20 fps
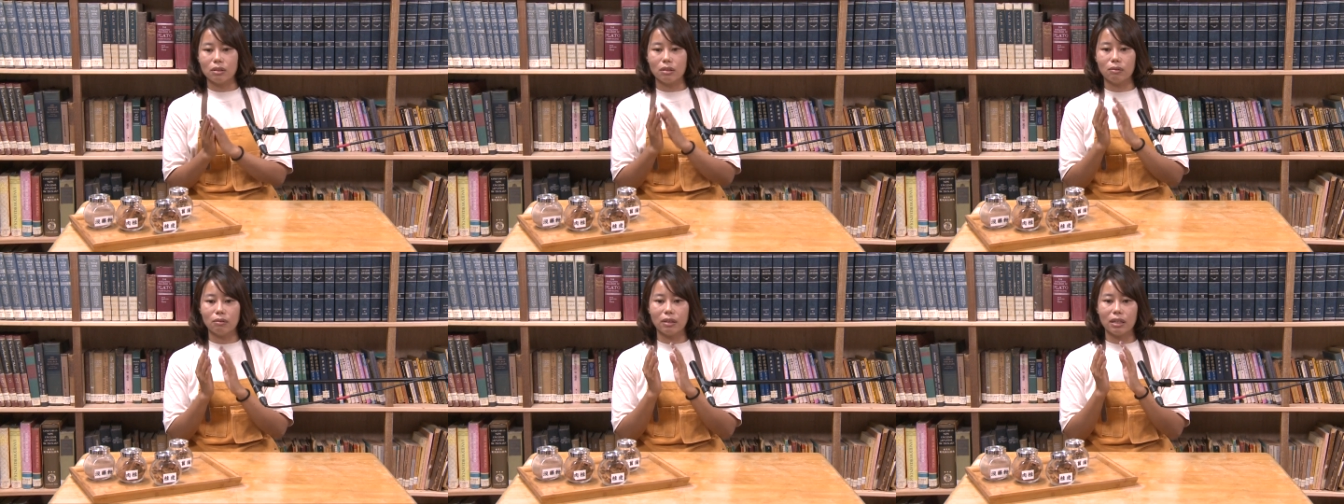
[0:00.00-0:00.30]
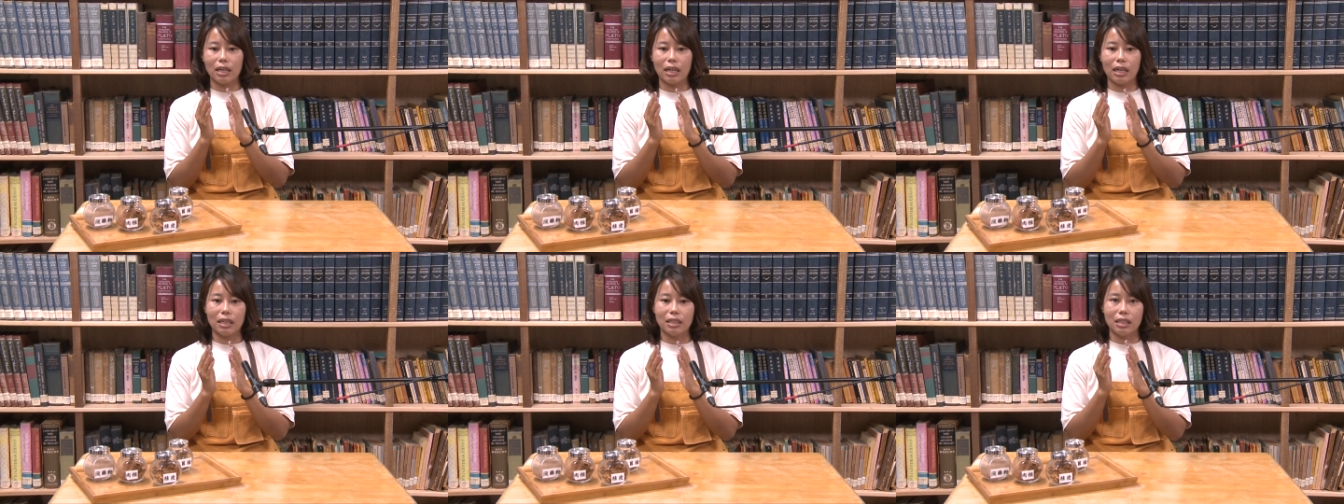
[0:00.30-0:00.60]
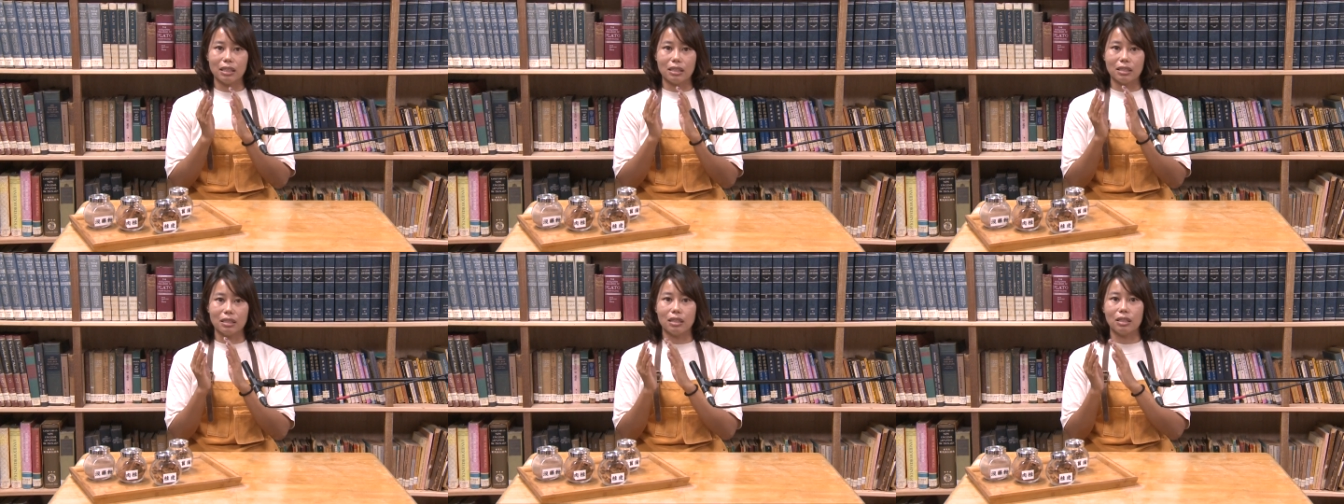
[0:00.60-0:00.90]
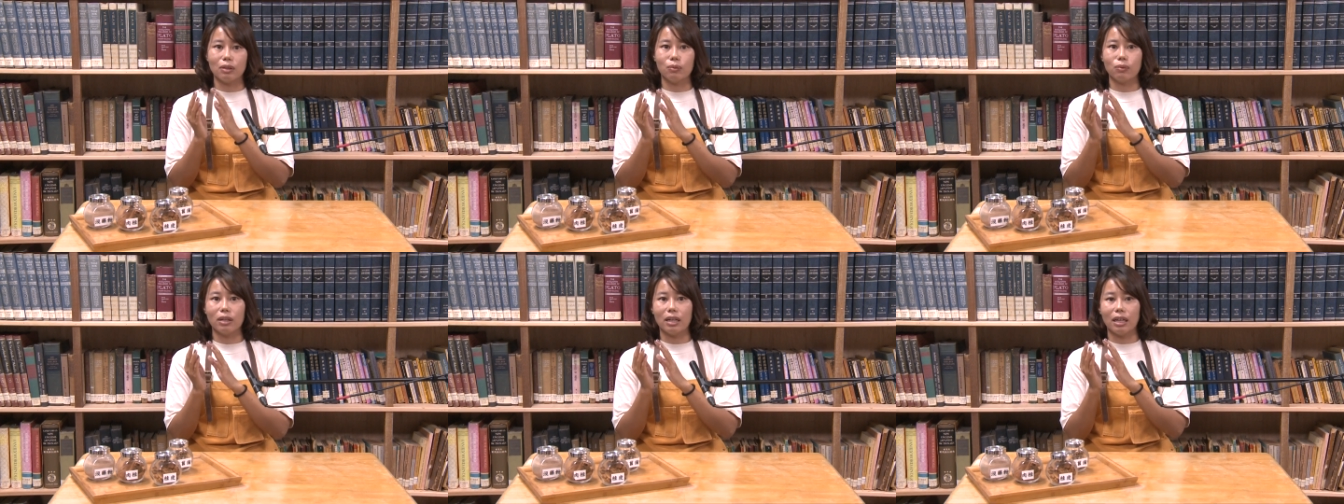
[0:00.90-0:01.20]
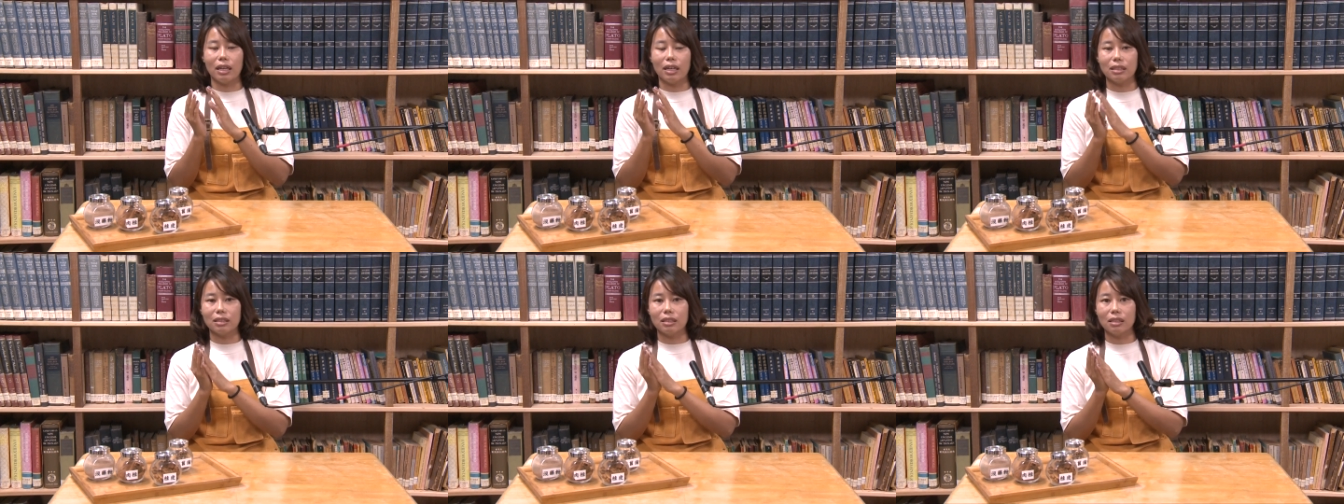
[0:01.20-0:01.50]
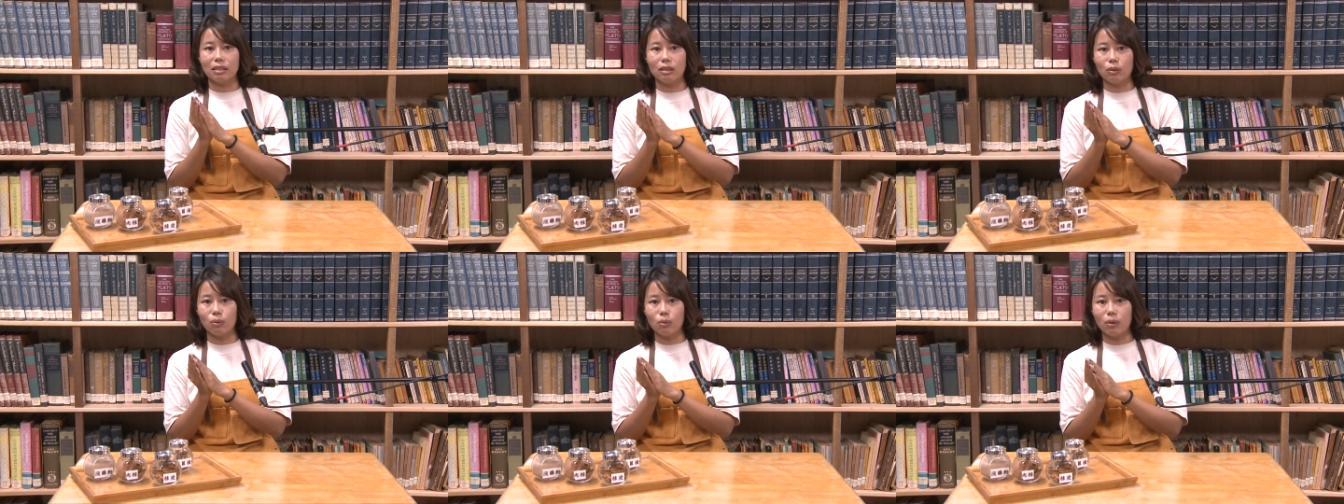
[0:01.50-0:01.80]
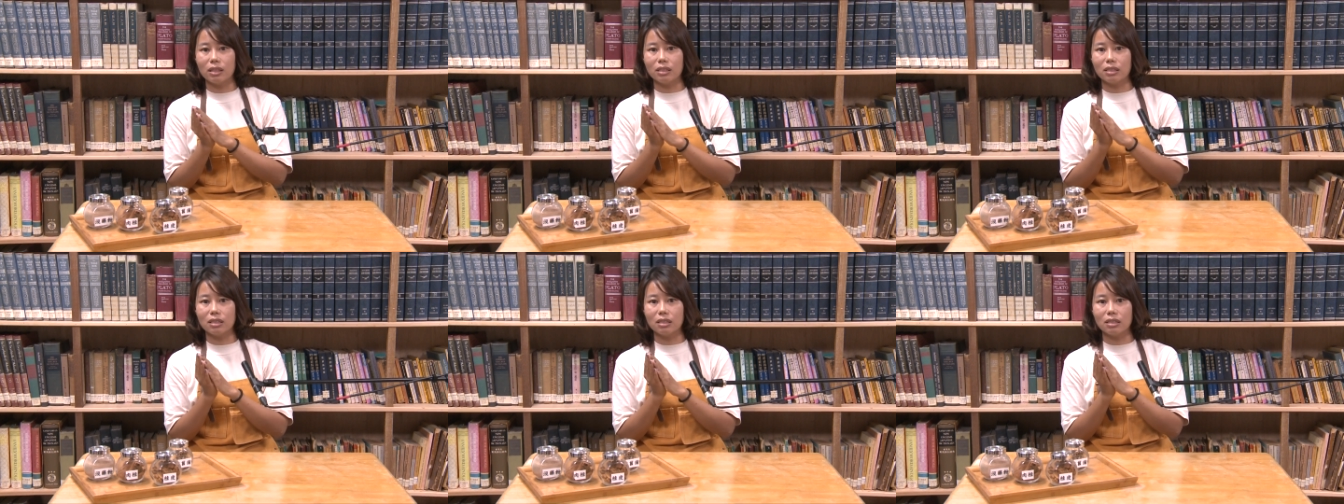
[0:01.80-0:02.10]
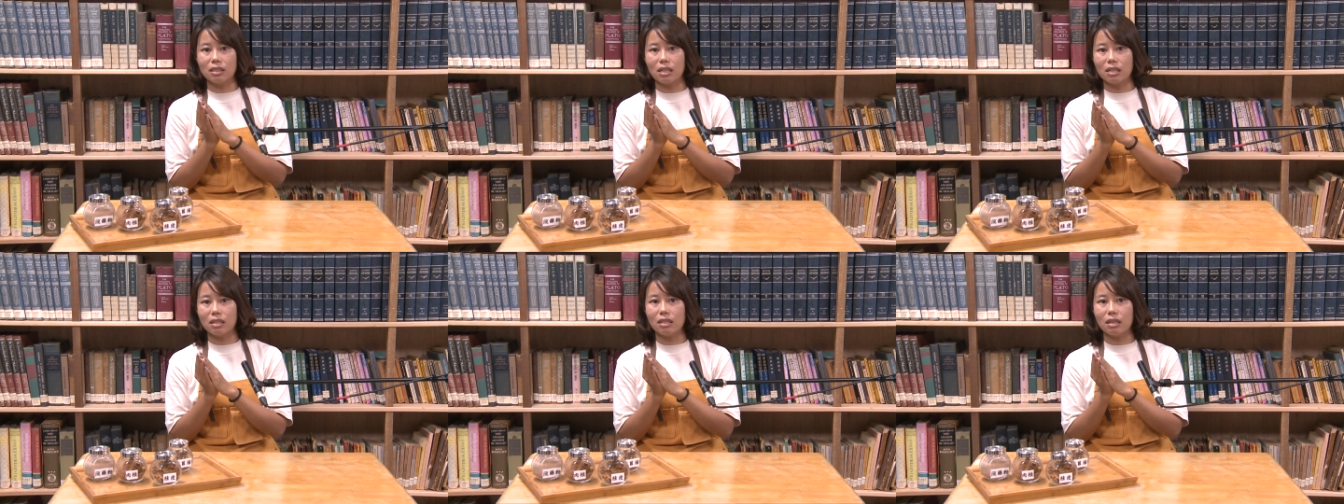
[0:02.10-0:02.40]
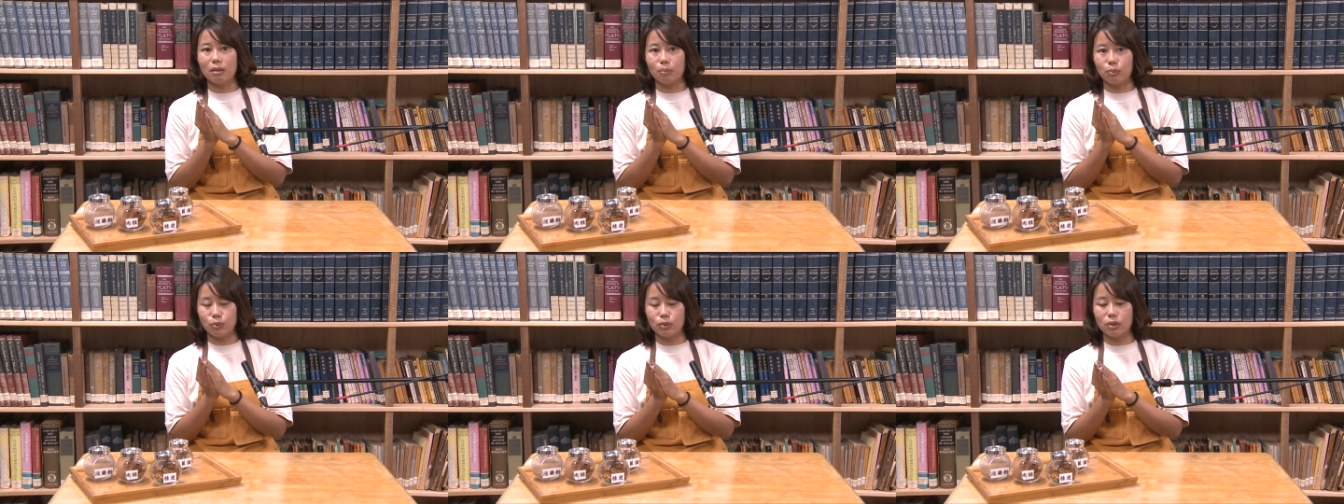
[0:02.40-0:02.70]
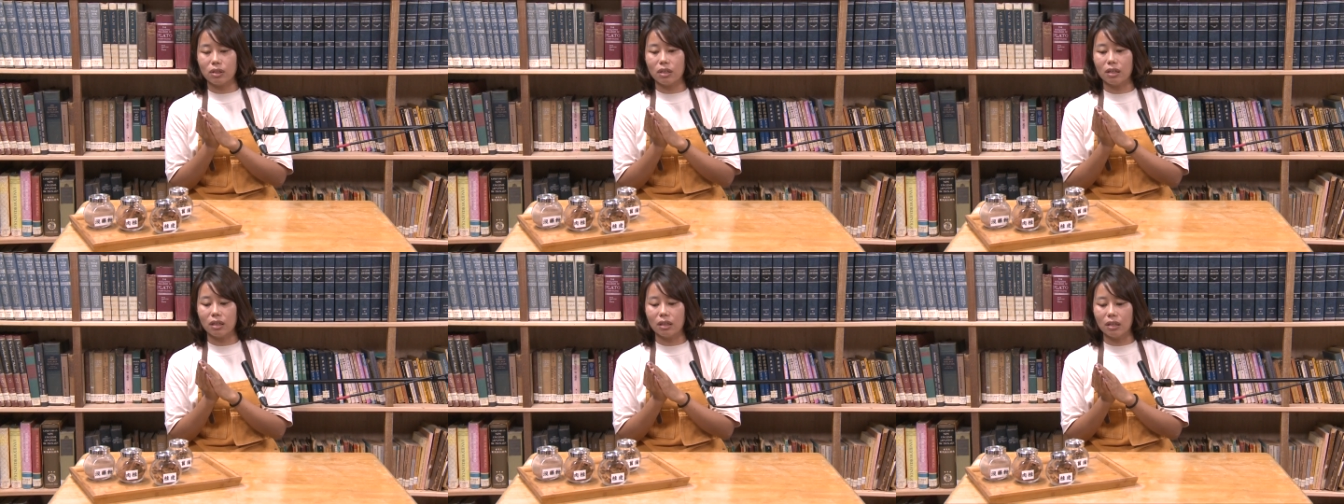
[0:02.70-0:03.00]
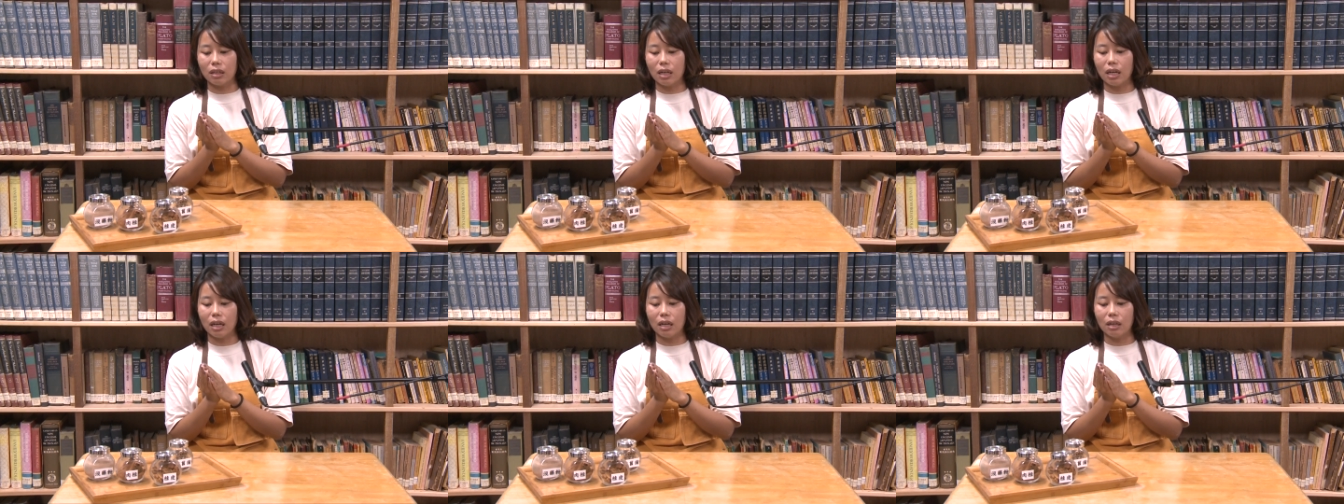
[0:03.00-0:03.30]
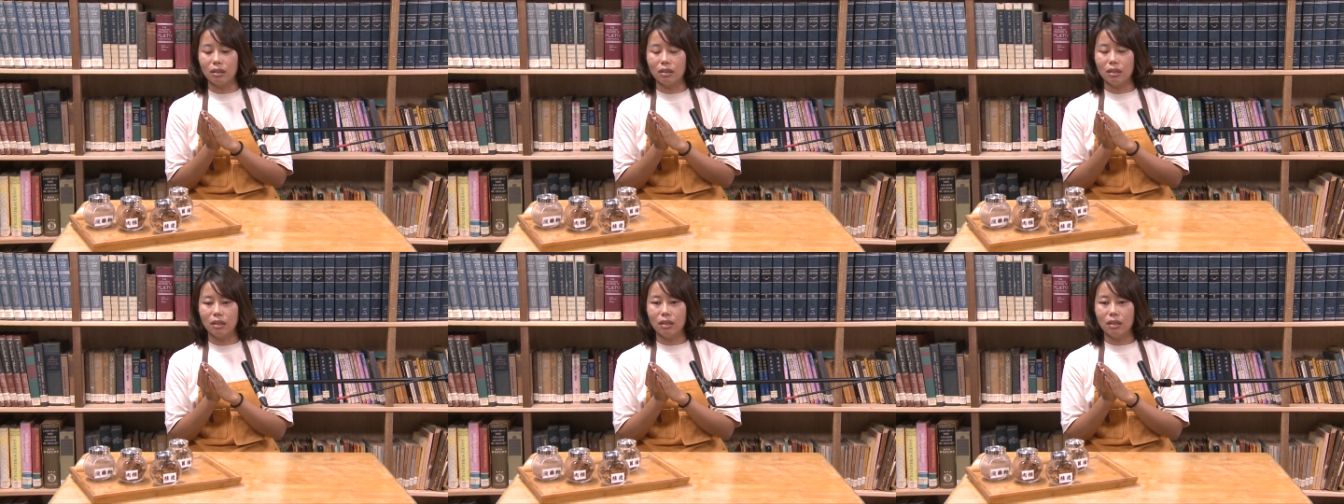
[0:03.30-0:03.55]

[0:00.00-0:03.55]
因为她也是因为癌症的关系，身体也不是很好，